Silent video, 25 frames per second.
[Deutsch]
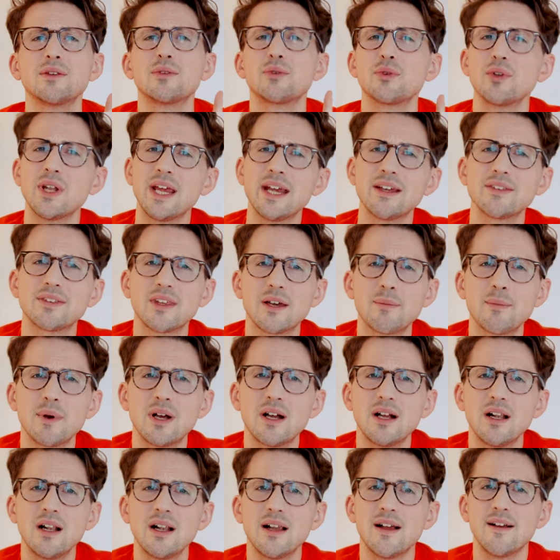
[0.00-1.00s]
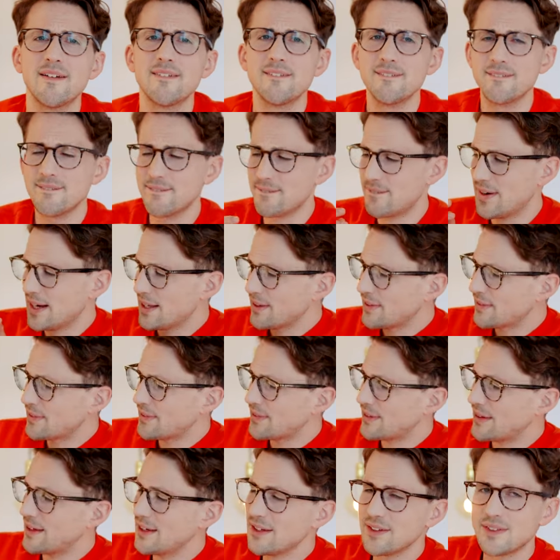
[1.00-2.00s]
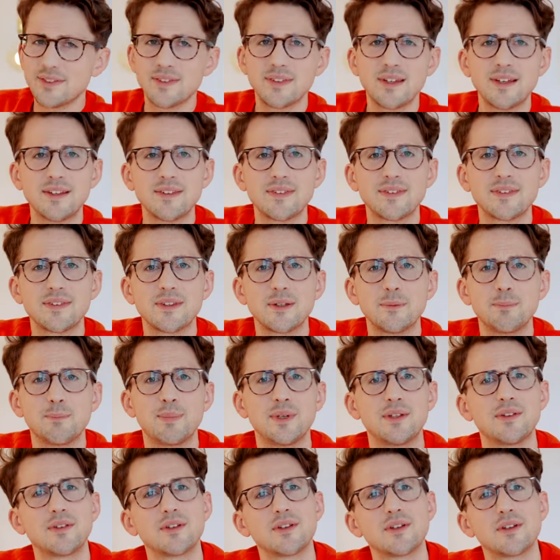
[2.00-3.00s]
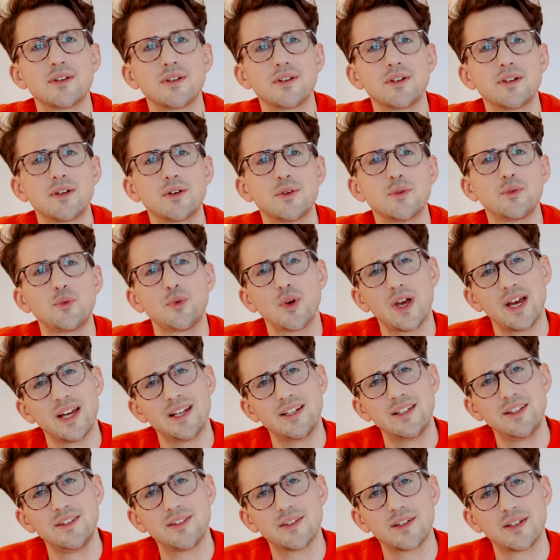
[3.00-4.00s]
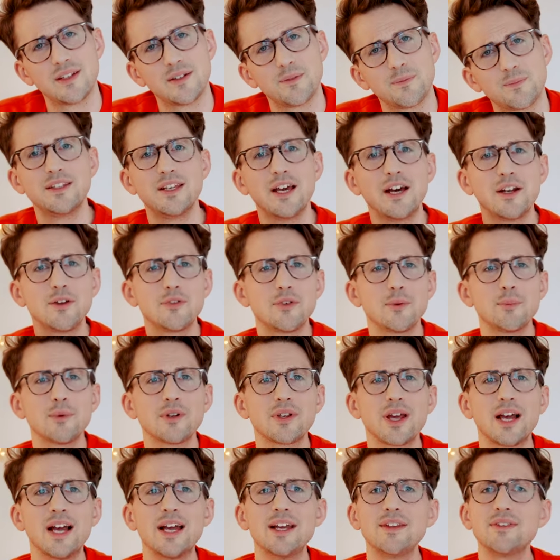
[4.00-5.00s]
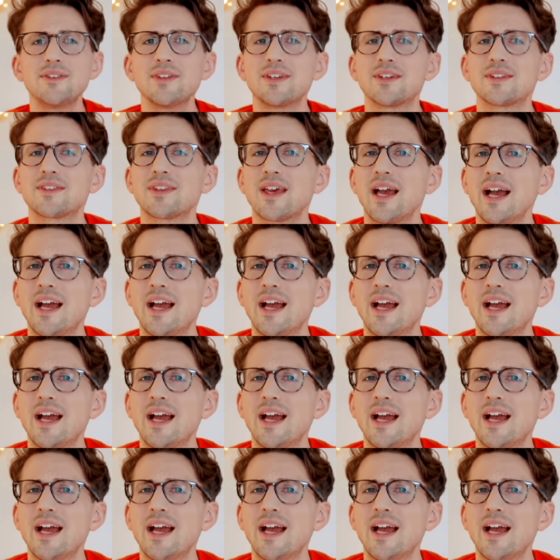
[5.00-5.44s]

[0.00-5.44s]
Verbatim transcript: Zunächst einmal, was ist das bitte für ein Design. Die Jade 35 ist